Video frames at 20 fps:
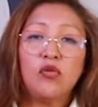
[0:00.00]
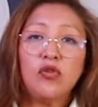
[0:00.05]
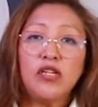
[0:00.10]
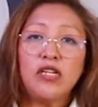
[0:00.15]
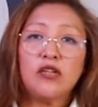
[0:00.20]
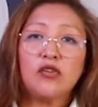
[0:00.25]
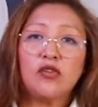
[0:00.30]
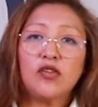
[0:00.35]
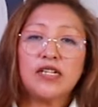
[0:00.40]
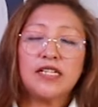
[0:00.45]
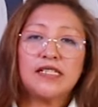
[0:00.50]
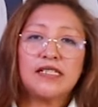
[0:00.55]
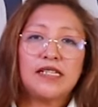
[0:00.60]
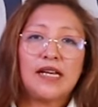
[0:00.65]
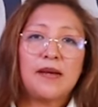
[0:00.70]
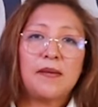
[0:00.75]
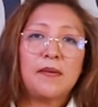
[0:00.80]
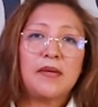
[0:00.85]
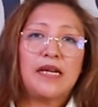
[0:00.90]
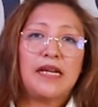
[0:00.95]
único que
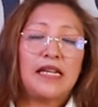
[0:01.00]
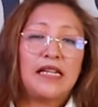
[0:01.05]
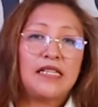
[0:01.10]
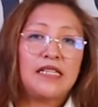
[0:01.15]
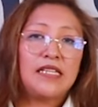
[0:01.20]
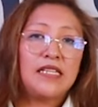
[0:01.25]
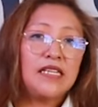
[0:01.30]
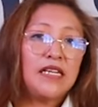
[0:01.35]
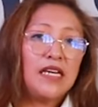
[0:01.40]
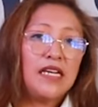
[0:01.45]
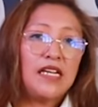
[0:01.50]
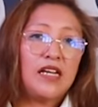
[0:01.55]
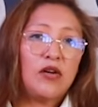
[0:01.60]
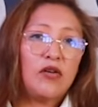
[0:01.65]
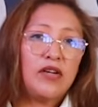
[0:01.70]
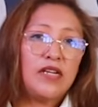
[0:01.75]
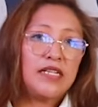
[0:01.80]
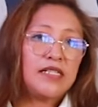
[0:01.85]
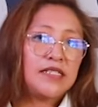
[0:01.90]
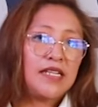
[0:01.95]
sabe el día y la
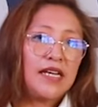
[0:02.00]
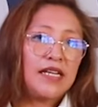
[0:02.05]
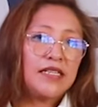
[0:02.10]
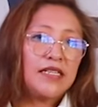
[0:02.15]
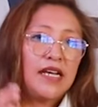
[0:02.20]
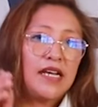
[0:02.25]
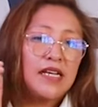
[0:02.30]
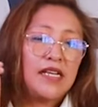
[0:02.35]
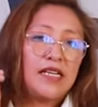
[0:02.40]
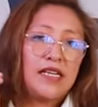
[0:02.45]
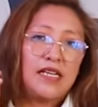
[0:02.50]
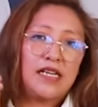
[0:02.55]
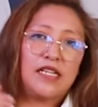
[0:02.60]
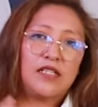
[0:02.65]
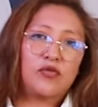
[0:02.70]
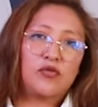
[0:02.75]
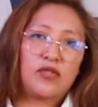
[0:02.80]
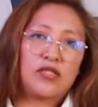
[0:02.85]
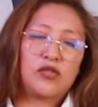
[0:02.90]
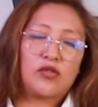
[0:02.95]
hora exacta
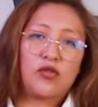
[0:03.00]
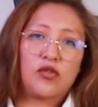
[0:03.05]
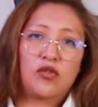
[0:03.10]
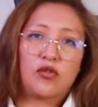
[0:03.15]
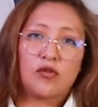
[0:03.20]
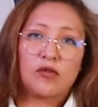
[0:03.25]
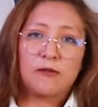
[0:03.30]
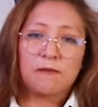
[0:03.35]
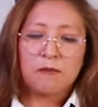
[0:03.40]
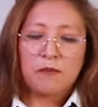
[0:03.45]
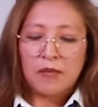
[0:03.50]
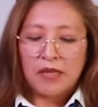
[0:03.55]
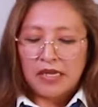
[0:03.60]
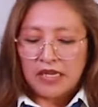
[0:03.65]
es nuestro Dios.